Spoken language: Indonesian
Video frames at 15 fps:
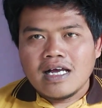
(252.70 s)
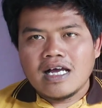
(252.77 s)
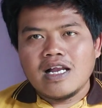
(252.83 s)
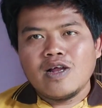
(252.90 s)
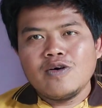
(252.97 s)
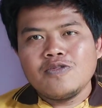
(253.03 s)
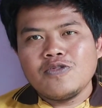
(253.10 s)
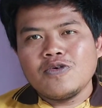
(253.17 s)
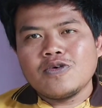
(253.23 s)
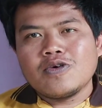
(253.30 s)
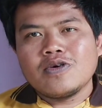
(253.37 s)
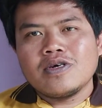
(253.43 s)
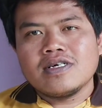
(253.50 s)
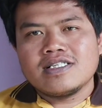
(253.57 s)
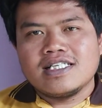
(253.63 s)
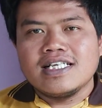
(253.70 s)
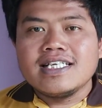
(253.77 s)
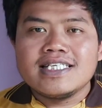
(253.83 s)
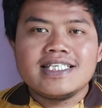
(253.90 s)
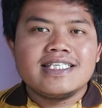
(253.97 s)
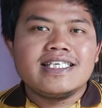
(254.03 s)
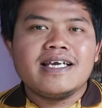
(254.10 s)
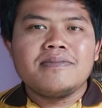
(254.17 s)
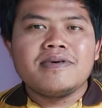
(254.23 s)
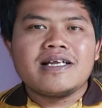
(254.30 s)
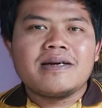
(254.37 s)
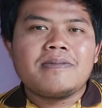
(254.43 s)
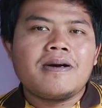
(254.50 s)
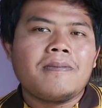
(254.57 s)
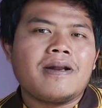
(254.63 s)
kalau untuk selisihnya
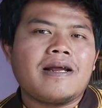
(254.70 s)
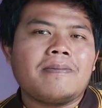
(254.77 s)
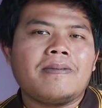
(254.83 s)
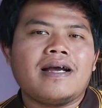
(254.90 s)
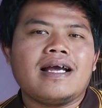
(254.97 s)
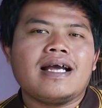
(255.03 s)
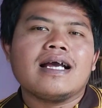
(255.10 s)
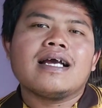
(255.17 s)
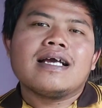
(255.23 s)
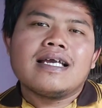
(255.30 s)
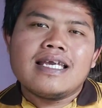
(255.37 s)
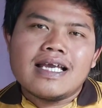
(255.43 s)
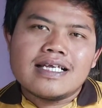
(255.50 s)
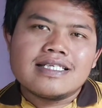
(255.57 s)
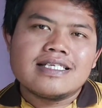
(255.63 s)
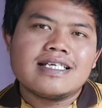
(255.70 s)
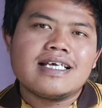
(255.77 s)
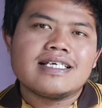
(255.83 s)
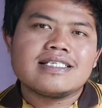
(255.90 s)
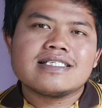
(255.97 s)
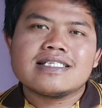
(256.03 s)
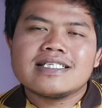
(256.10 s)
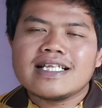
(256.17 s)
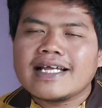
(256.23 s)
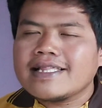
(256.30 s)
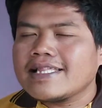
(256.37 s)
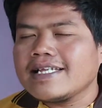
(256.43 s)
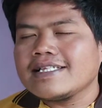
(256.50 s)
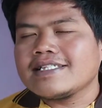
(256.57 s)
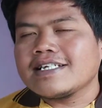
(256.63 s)
berapa-berapa yang jelas
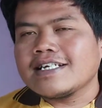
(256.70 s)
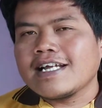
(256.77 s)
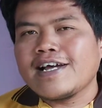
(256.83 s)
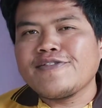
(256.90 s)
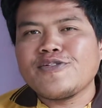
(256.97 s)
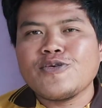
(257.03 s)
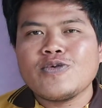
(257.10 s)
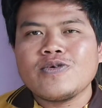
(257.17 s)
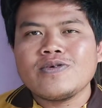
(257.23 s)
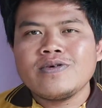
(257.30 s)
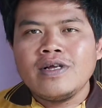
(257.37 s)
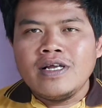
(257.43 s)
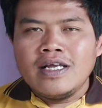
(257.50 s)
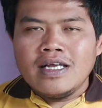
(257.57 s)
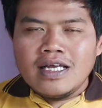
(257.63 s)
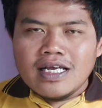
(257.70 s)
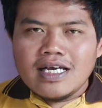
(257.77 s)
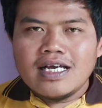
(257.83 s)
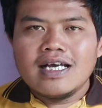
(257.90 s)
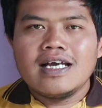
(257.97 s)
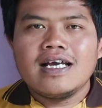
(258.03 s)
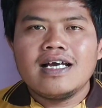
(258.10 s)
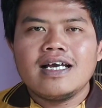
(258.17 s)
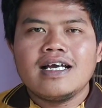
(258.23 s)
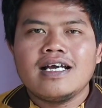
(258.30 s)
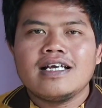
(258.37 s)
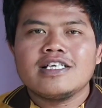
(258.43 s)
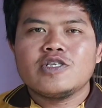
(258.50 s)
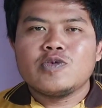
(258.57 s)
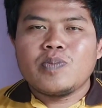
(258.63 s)
nanti tergantung eh,
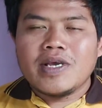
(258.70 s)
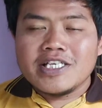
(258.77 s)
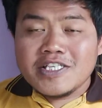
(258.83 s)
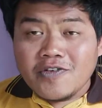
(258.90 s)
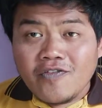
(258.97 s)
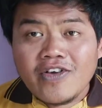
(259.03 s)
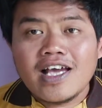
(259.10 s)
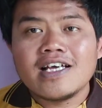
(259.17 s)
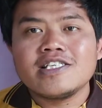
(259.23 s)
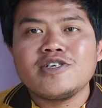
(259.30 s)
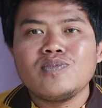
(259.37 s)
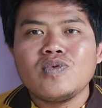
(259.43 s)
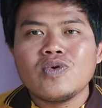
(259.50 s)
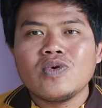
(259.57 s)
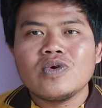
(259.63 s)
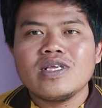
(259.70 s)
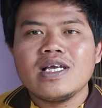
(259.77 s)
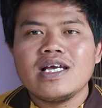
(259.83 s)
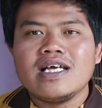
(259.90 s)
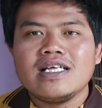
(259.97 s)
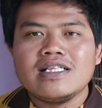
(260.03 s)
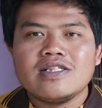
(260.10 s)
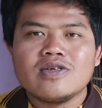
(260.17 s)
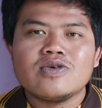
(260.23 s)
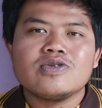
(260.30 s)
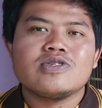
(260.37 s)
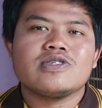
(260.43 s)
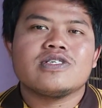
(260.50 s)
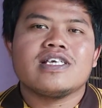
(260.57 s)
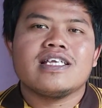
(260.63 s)
spesifikasi burungnya
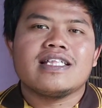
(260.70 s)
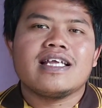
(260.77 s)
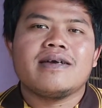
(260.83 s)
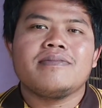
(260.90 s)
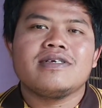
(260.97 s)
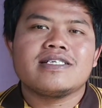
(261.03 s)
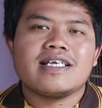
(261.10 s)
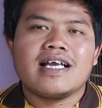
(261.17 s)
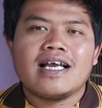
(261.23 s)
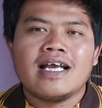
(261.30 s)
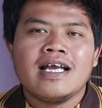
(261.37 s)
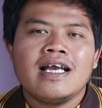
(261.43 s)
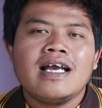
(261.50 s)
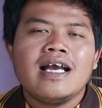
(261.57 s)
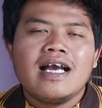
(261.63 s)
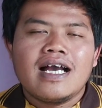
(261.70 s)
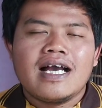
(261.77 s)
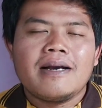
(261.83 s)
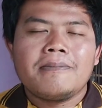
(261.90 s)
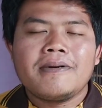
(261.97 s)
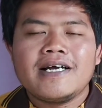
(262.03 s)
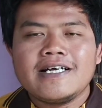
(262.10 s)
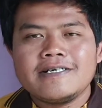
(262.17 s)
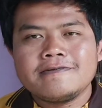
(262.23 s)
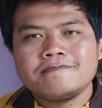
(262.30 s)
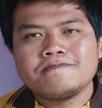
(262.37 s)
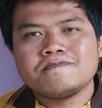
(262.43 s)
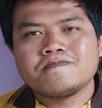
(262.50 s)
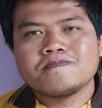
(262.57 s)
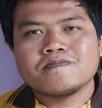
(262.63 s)
terus kita bisa apa
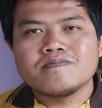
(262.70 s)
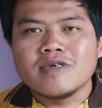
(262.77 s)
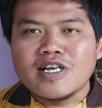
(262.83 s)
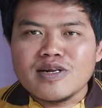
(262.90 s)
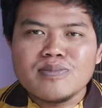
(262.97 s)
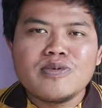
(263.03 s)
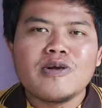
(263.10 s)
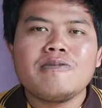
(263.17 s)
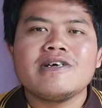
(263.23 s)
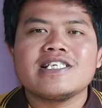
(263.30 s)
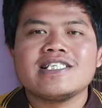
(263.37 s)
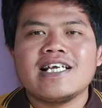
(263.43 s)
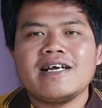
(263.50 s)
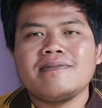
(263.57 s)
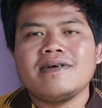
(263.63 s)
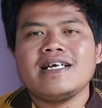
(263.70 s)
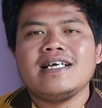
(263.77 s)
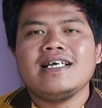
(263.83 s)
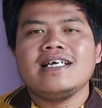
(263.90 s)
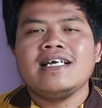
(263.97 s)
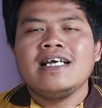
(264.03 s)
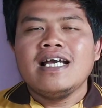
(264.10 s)
berembuk bersama